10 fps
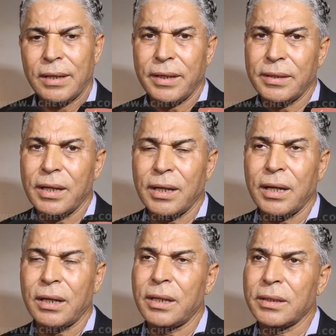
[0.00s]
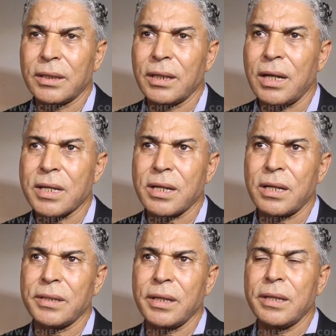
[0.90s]
لان هذيك هي
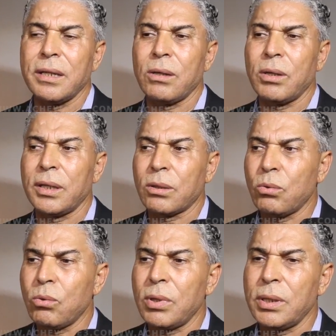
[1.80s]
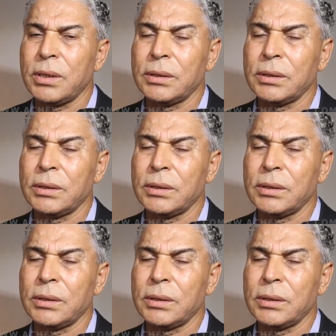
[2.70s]
الاصاله ديالنا وهذاك هو